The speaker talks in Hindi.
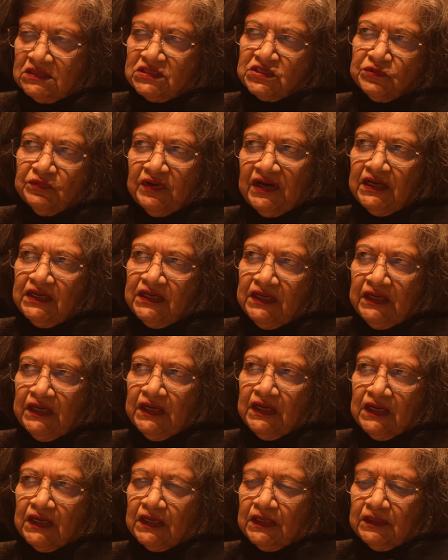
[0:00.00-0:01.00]
सिवाय
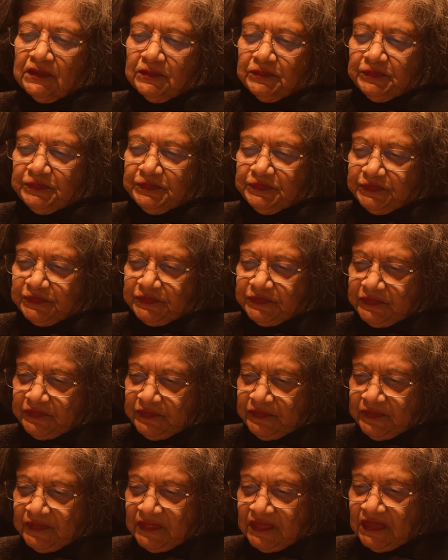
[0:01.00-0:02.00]
एक के
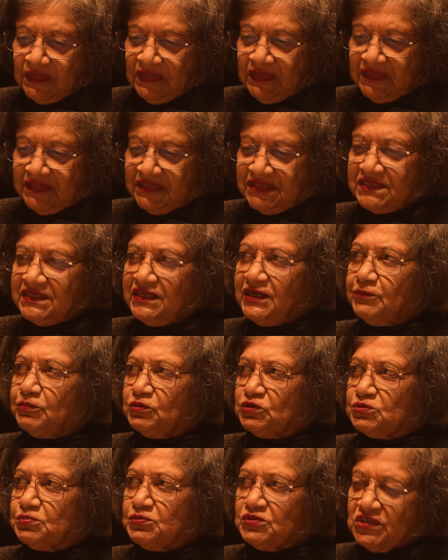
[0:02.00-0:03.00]
किसी ने
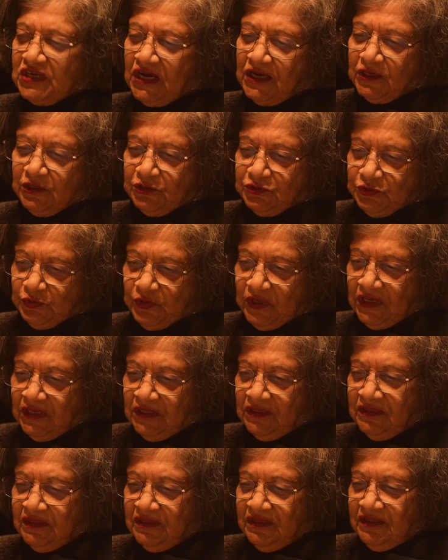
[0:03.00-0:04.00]
फुसफुसा कर जोड़ा
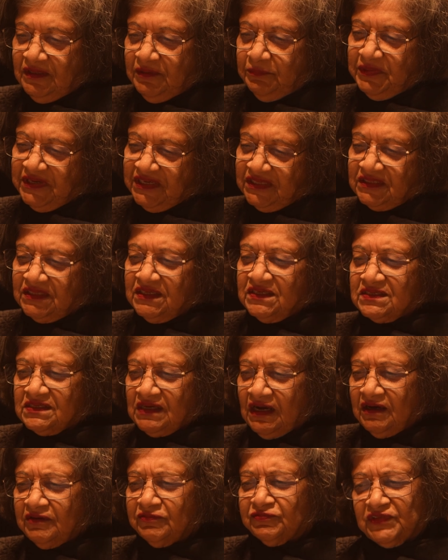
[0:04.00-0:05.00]
पर इतने
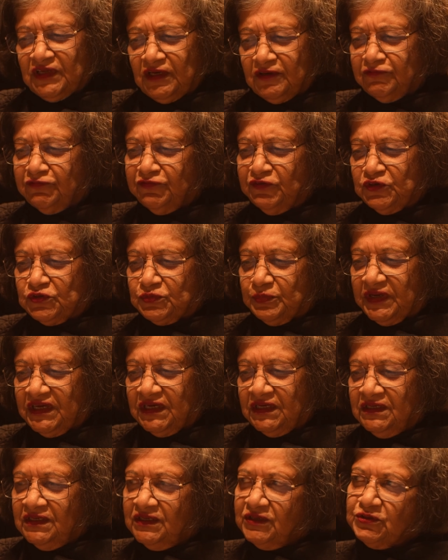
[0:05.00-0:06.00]
साफ तलफ़
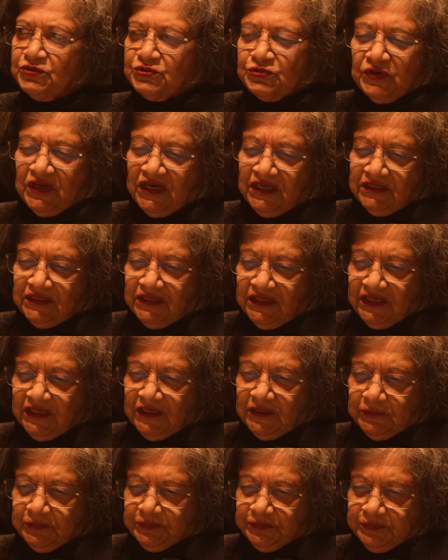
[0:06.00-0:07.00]
में सुनाई दे गया